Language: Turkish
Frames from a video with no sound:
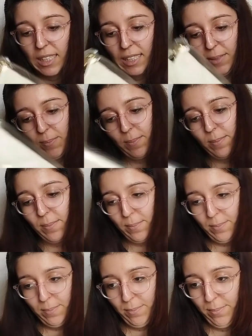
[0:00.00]

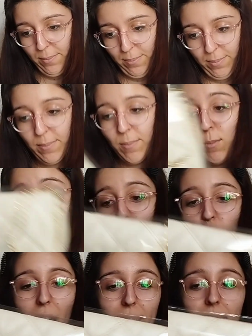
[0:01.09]
Hmm, bu
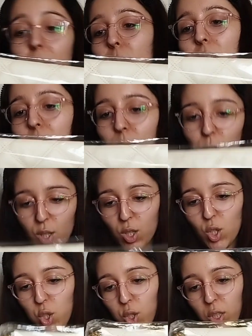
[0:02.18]

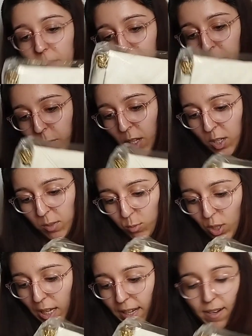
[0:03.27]
çantamızmış.
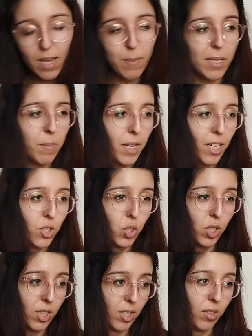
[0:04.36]
Bu da kremin bir
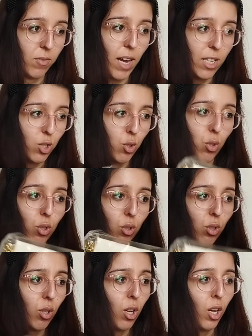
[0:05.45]
açık
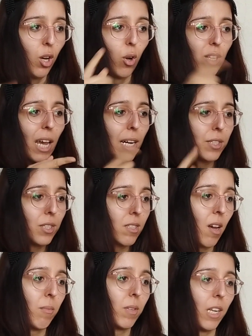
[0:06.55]
versiyonu. O gerçi
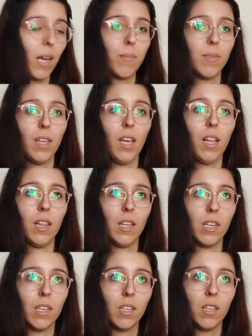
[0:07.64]
tam krem
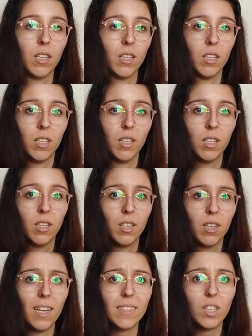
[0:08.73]
değildi.
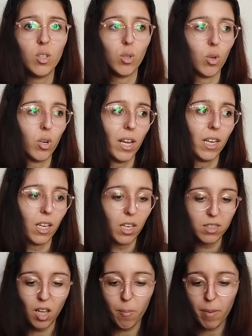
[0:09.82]
Ne deniyor o rengi?
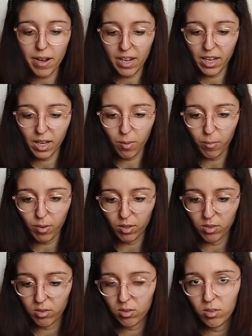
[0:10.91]
Taba rengi mi?
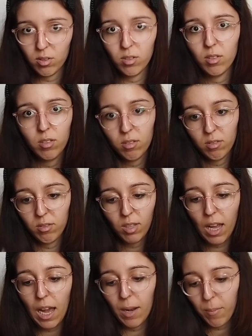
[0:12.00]

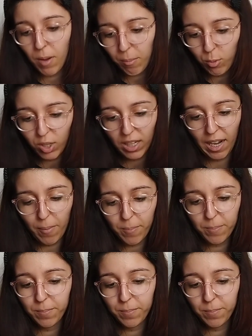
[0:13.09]
Galiba bu krem.